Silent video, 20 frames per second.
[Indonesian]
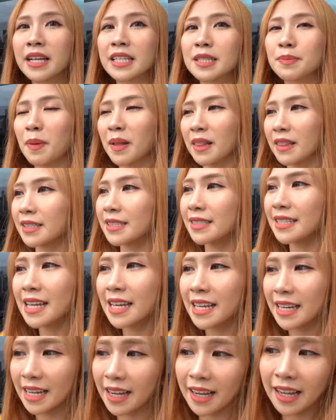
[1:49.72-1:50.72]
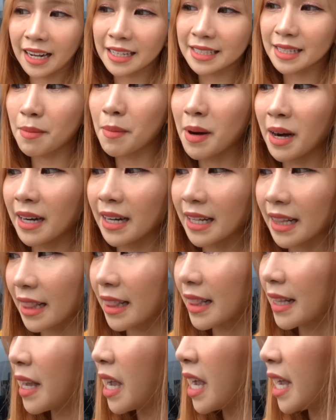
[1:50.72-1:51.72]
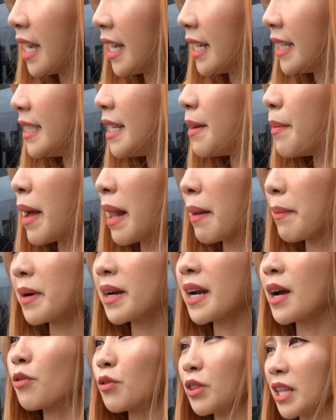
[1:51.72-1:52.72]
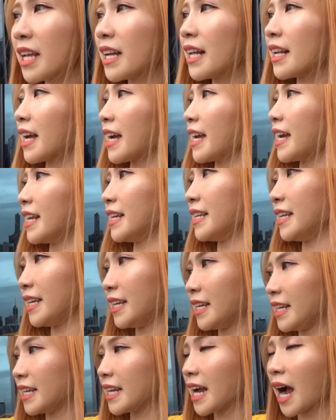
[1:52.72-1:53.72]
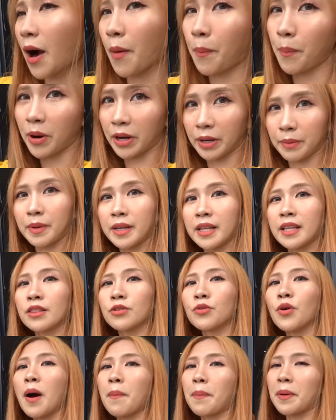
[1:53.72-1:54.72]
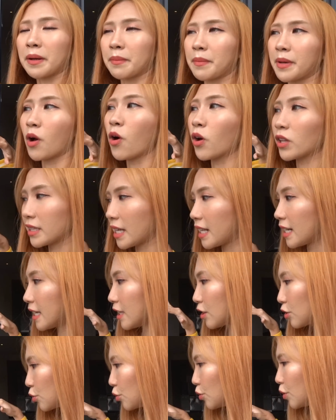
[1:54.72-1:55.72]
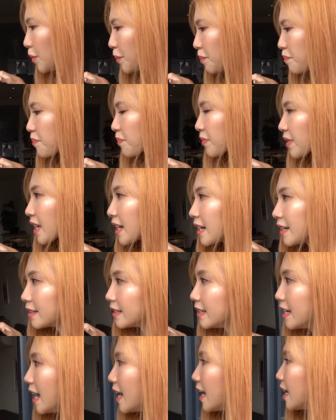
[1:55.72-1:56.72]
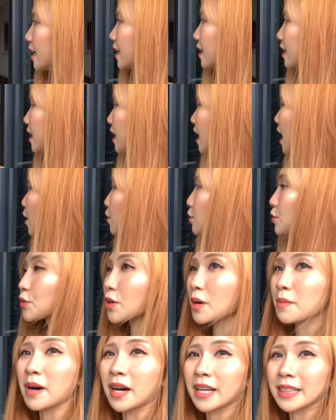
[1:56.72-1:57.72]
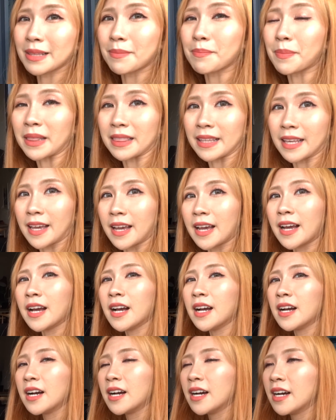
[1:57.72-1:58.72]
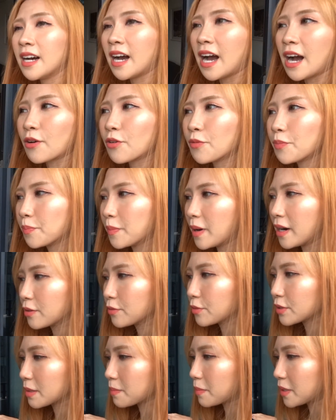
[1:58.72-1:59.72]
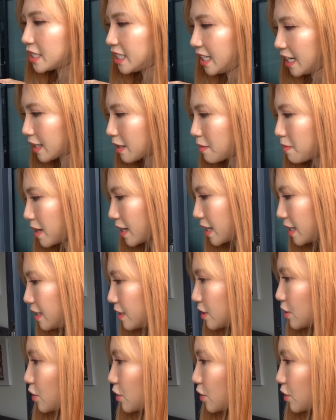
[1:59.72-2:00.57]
guys pantas dinginnya kerasa banget di Melbourne aku tinggal kayak di apartemen gitu apartemen hotel gitu dan aku suka banget tempatnya aku aku sempet share kemarin di